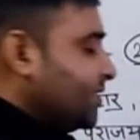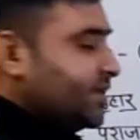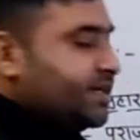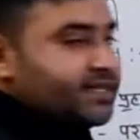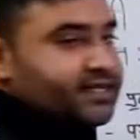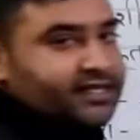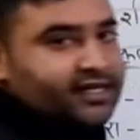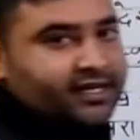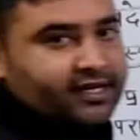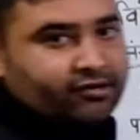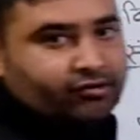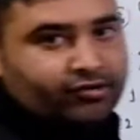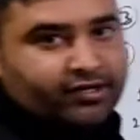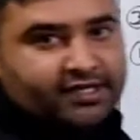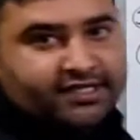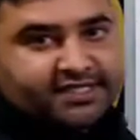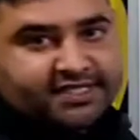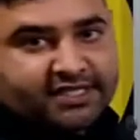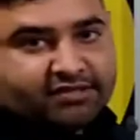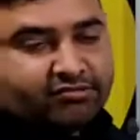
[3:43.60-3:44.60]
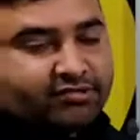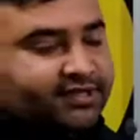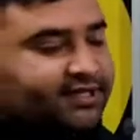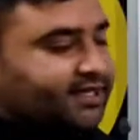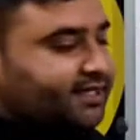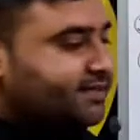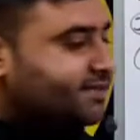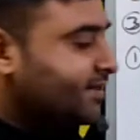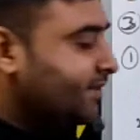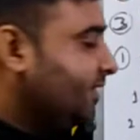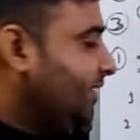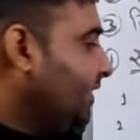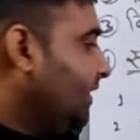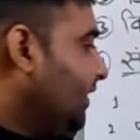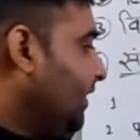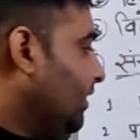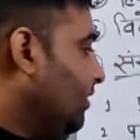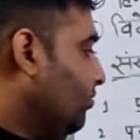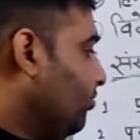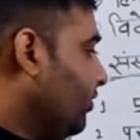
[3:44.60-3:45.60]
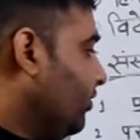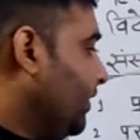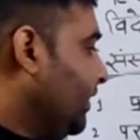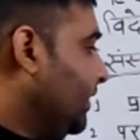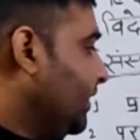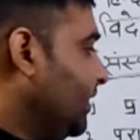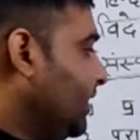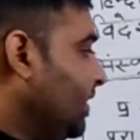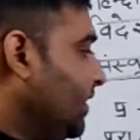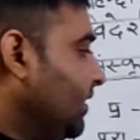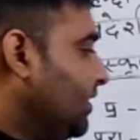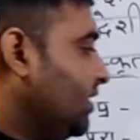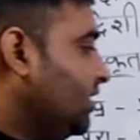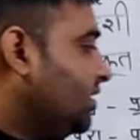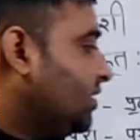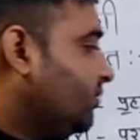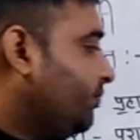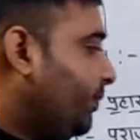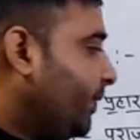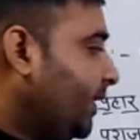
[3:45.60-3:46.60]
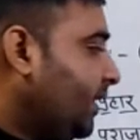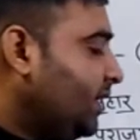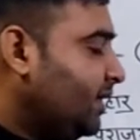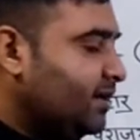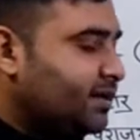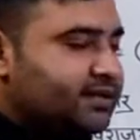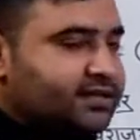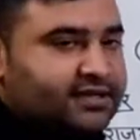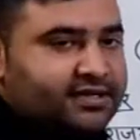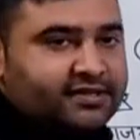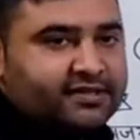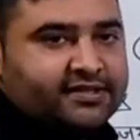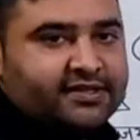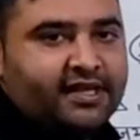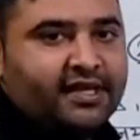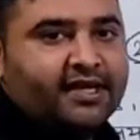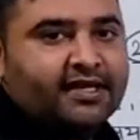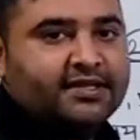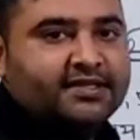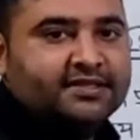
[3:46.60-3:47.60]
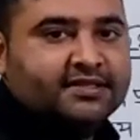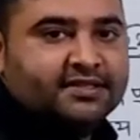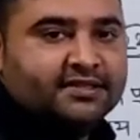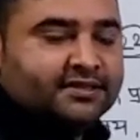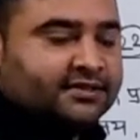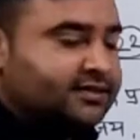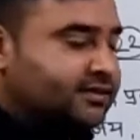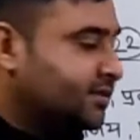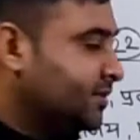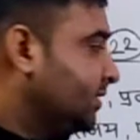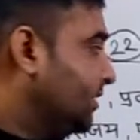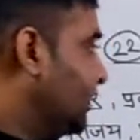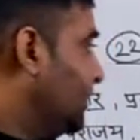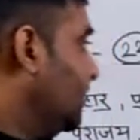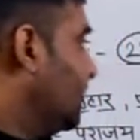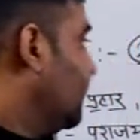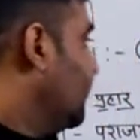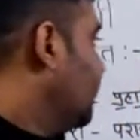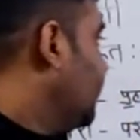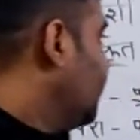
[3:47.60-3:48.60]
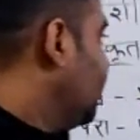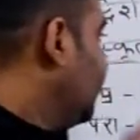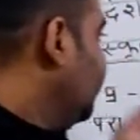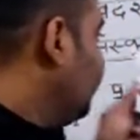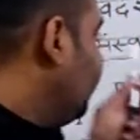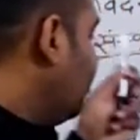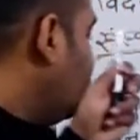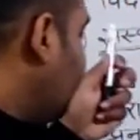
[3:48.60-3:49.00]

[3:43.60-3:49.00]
किसके अकॉर्डिंग चयन होता है संधि के अकॉर्डिंग निष्फल निस्तेज तो